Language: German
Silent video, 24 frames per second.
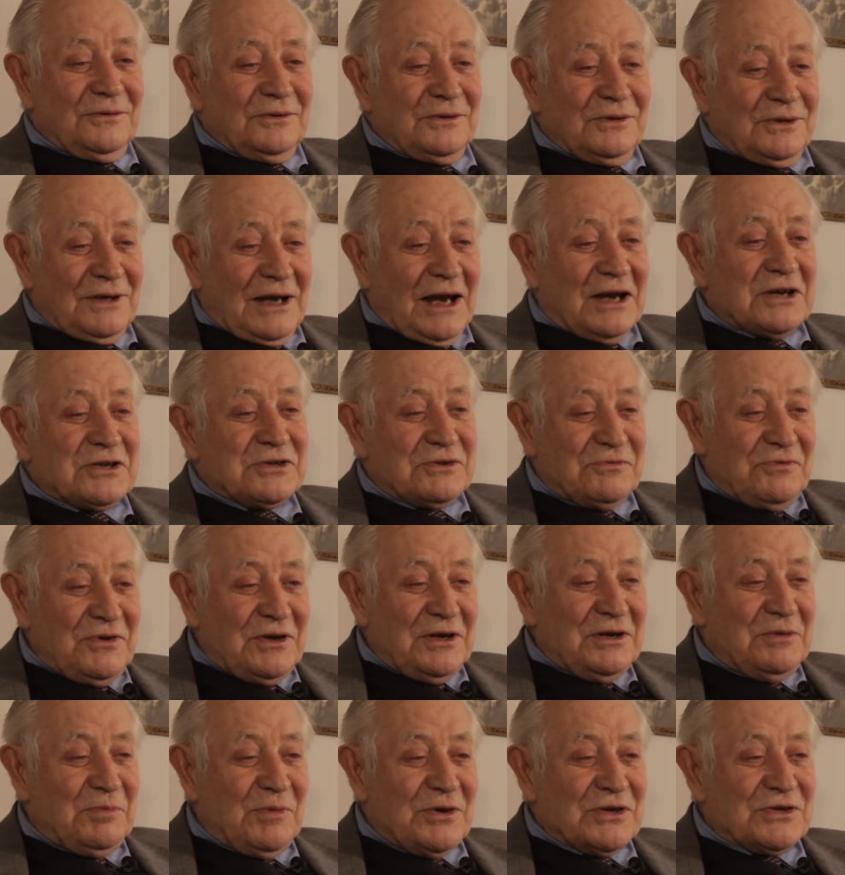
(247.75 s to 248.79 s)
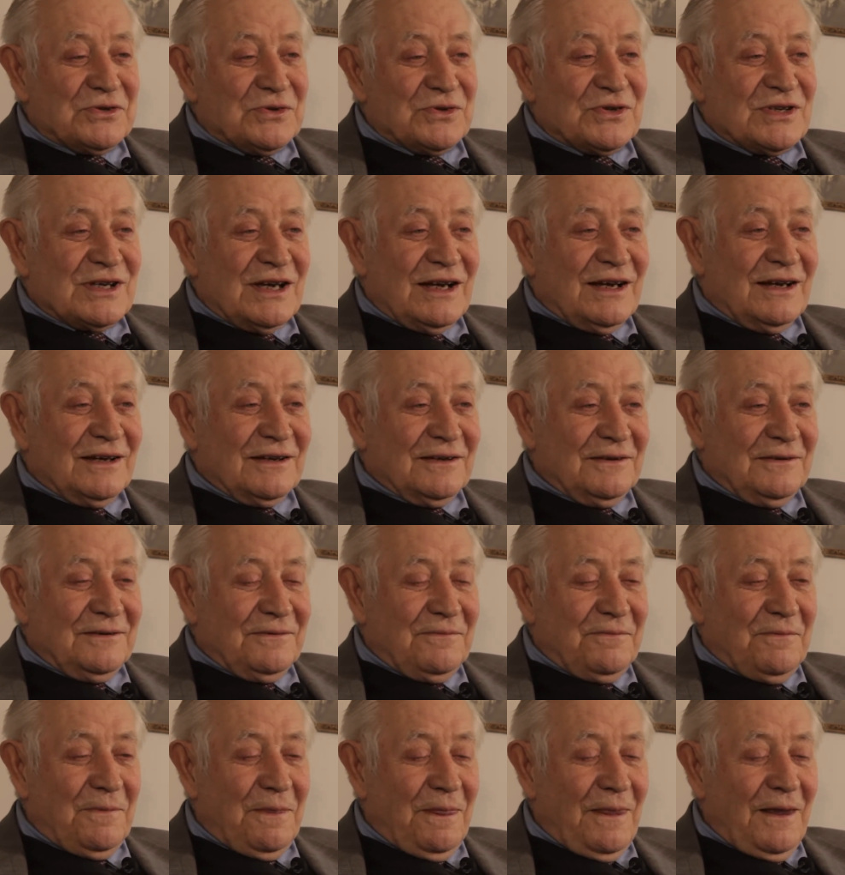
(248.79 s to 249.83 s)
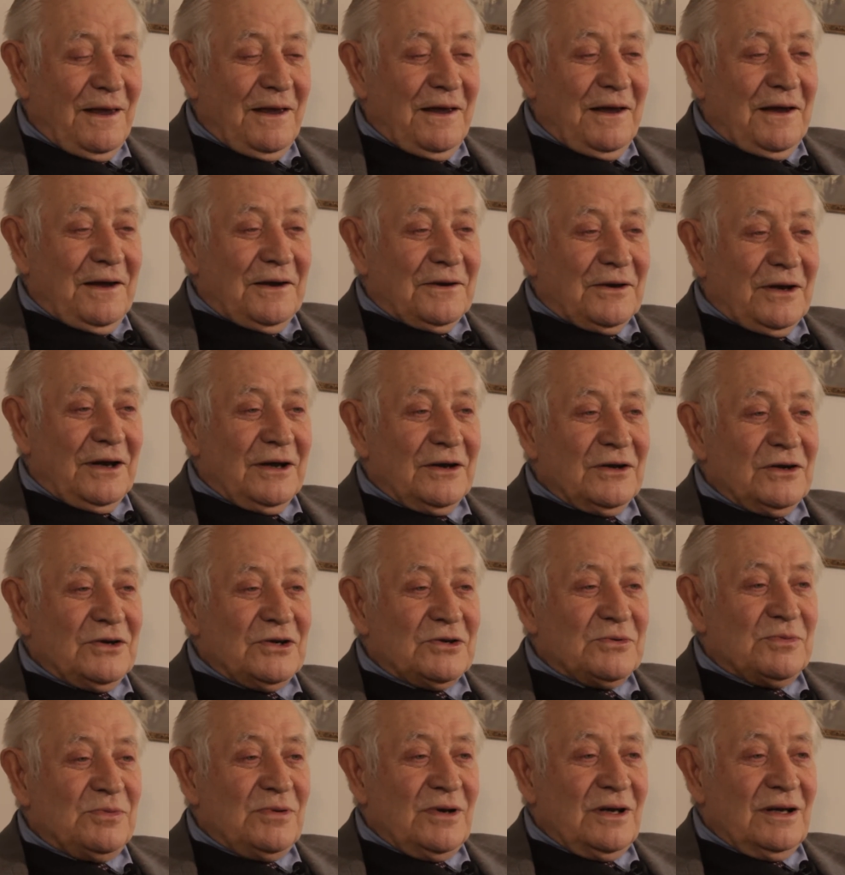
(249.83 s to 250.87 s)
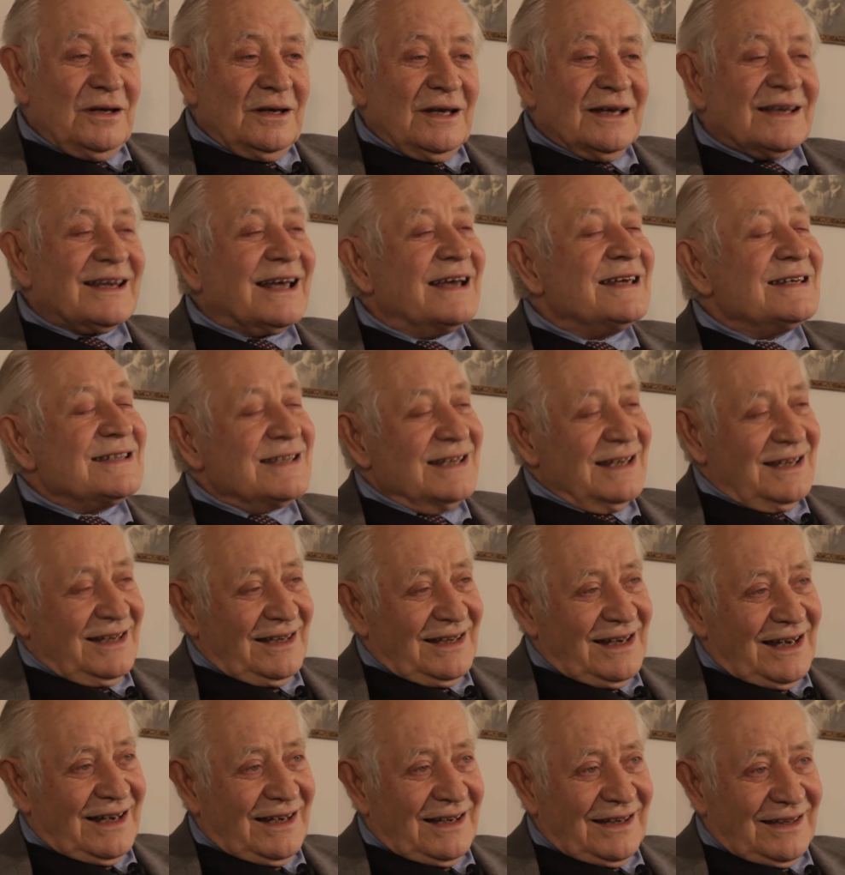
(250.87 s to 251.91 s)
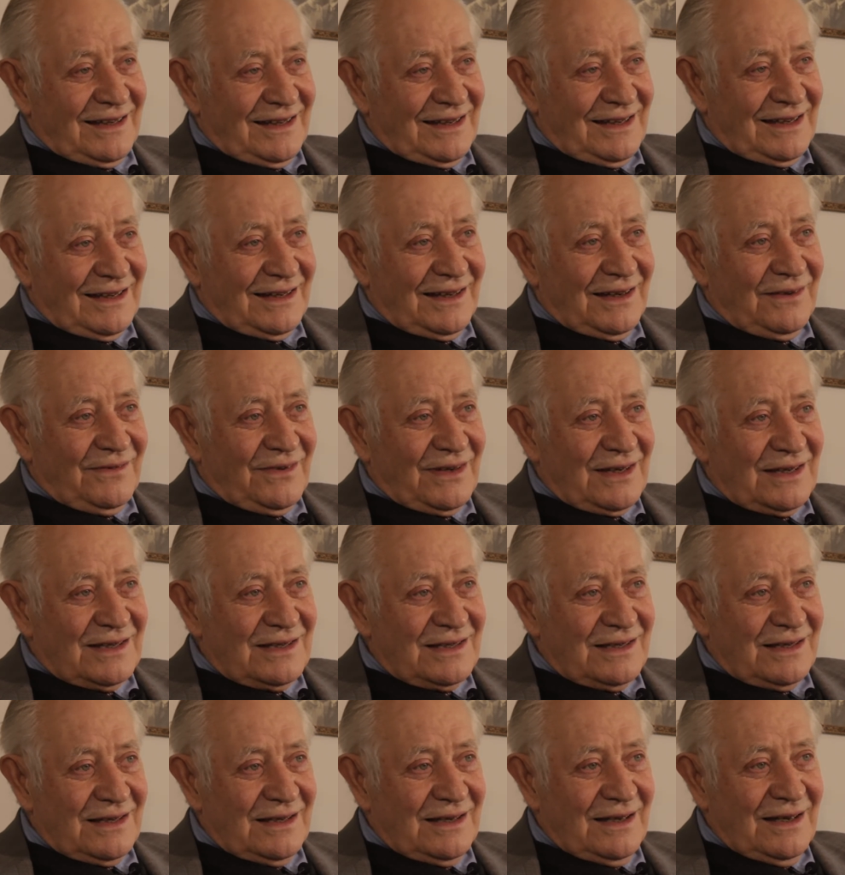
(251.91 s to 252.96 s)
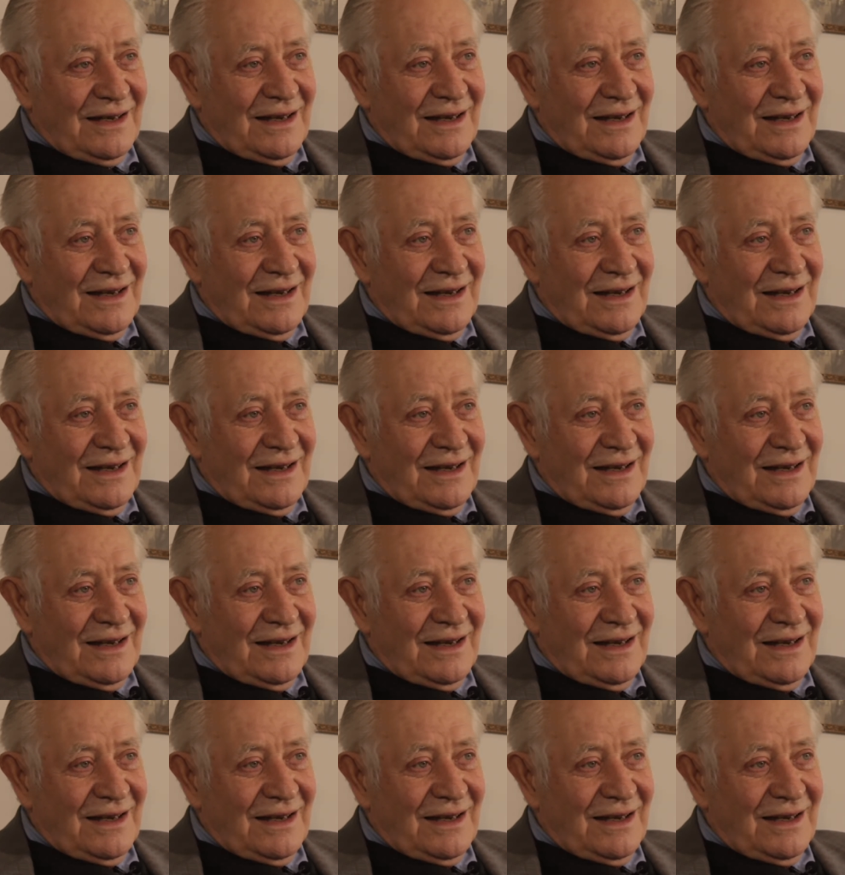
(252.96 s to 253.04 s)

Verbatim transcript: Gast, will ich mal so sagen, der ist Ende 30er Jahre hier gewesen.